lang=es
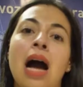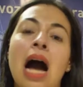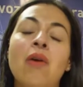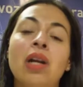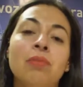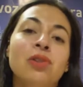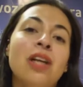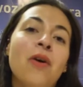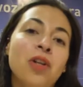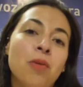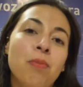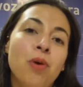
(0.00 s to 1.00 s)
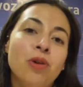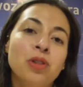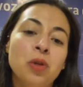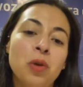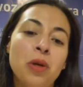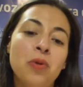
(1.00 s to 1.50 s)
Hablemos ahora un poco
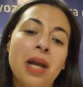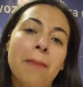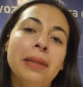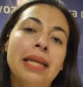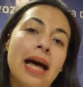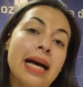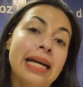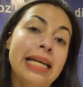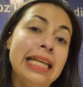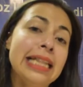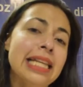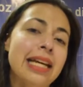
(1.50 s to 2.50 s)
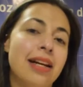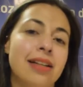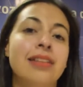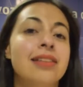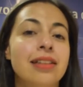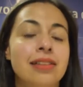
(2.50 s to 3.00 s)
sobre una mirada
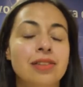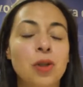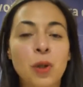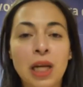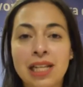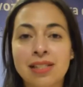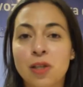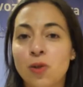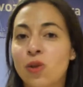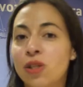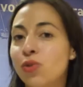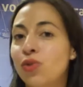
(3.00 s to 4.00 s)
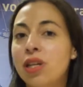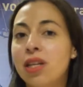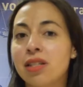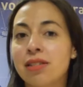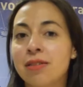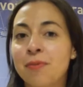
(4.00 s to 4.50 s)
crítica sobre las Naciones
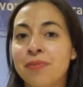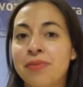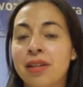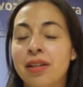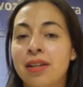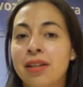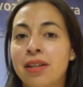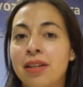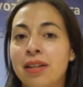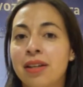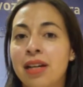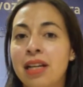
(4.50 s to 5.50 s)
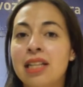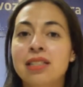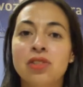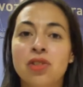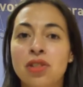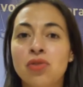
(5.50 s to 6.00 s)
Unidas. Las
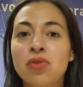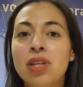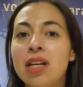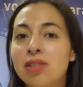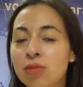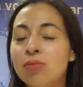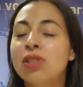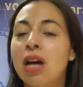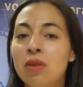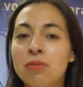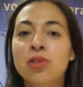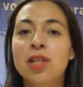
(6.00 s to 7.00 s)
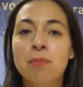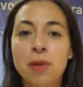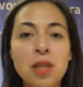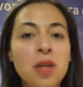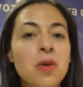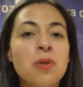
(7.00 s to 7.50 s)
Naciones Unidas, como ya lo hemos
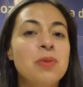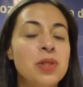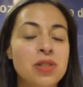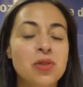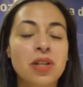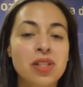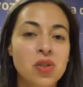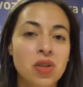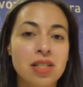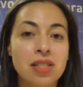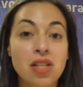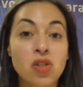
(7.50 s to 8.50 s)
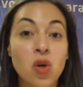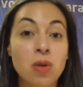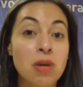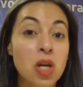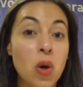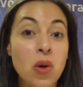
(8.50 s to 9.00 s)
repetido en muchas ocasiones, nació
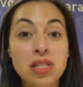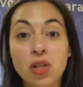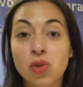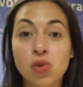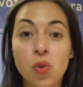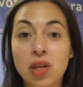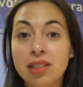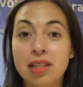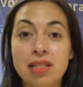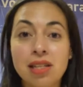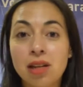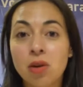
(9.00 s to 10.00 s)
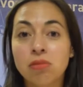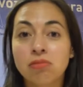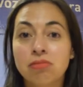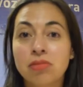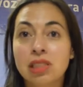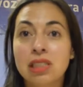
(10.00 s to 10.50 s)
en 1945.
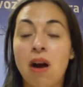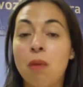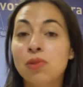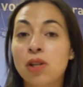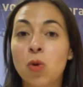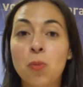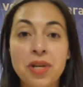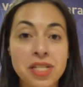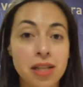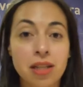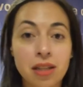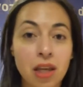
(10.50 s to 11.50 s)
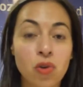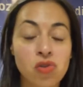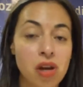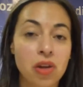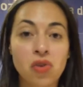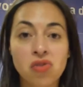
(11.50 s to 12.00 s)
Ya vamos a cumplir
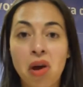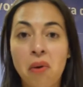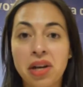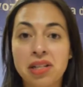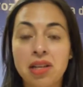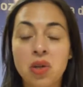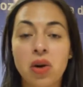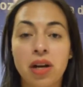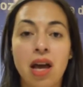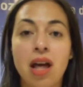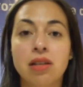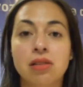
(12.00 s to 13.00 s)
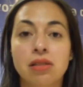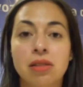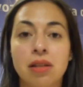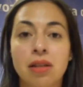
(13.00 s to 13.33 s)
72 años de haber sido creadas.